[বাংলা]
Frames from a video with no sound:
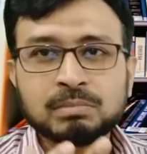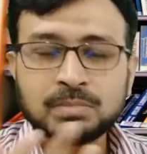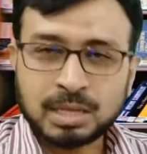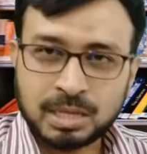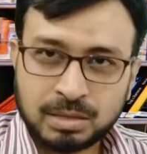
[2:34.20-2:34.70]

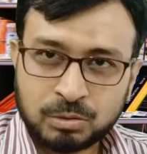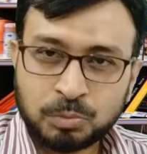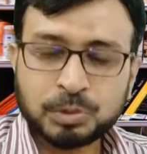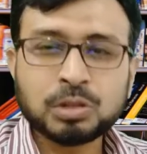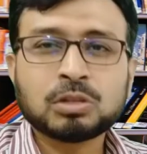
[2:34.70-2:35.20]
মানে
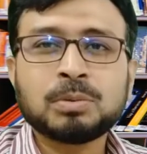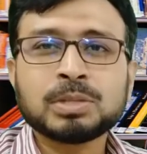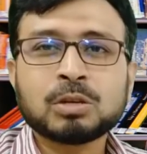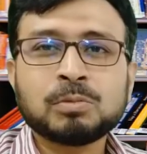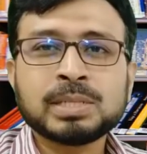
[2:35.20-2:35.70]
রোগ প্রতিরোধ
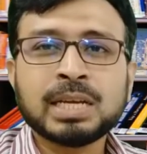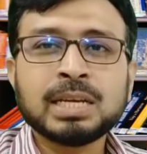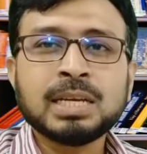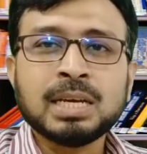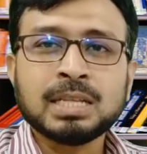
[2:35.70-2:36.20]
ক্ষমতা কমে
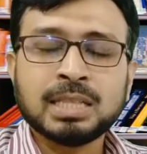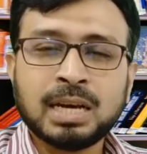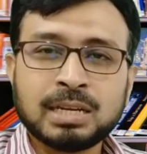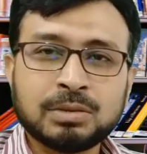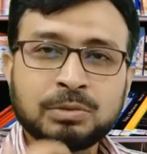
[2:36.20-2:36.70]
যায়
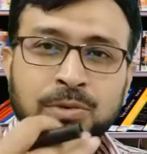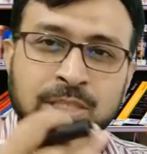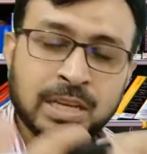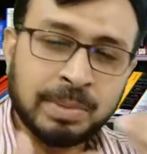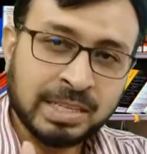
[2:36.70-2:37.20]
তার
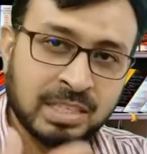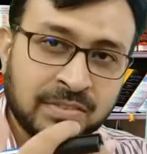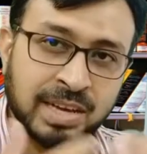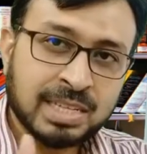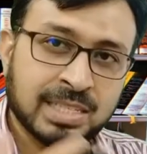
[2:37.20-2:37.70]
সেই
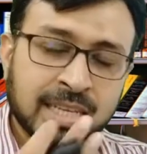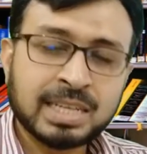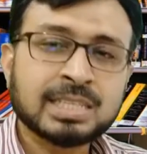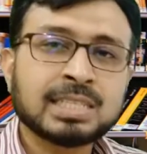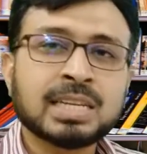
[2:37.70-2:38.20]
ব্যাকটেরিয়া ভাইরাসের
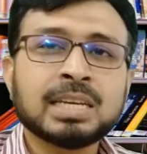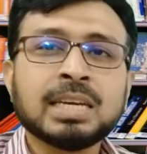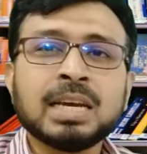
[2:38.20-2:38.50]
এগেনস্টে